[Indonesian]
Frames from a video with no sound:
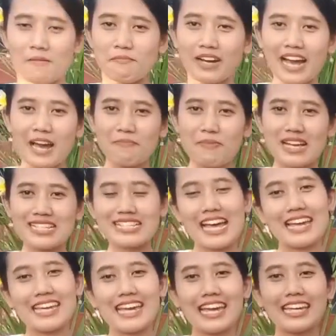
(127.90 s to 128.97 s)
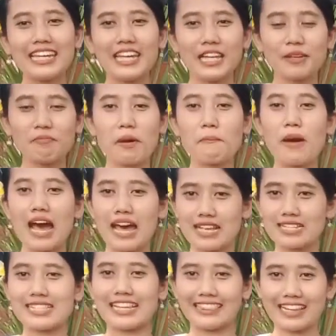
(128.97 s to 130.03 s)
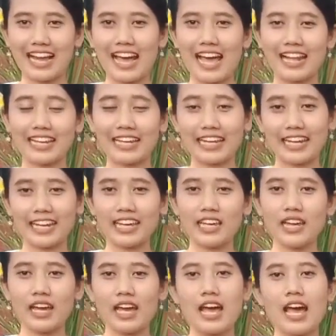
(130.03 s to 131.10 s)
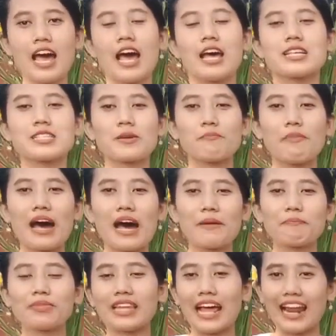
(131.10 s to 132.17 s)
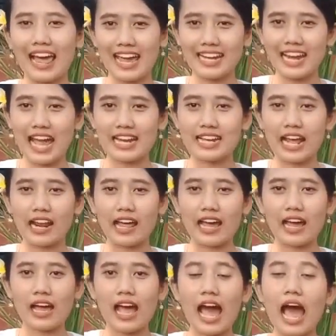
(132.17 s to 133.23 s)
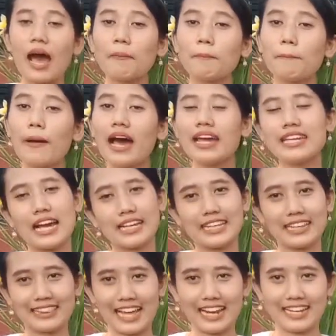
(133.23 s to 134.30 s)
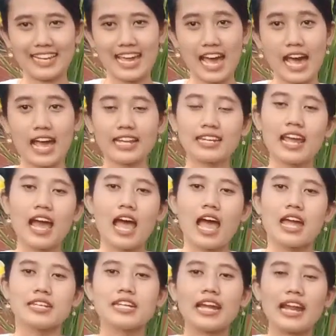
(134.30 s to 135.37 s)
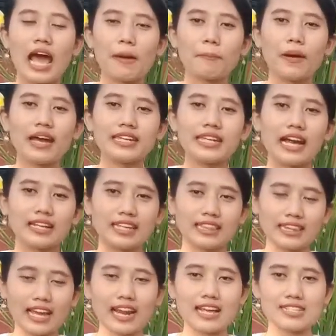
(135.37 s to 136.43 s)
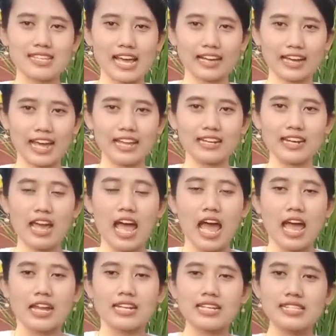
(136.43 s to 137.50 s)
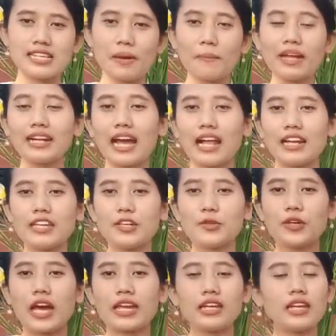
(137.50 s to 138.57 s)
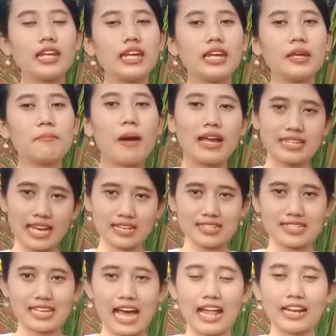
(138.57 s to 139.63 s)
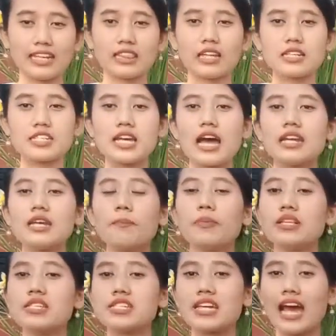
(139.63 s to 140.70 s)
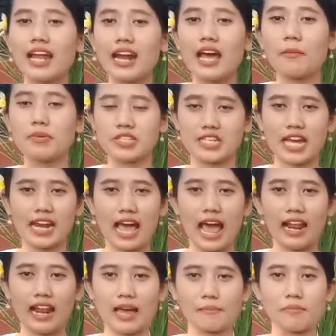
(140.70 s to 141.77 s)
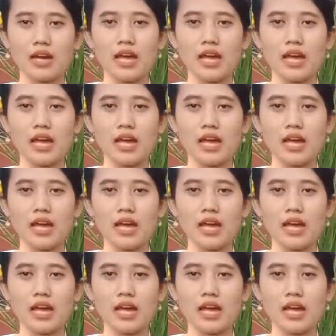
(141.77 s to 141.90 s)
Mengapa saya ingin membahas tentang hal ini? Sebab tak lain adalah apa yang kita lihat dan apa yang kita rasakan di zaman Kali Yuga ini banyak sekali terjadi bencana-bencana alam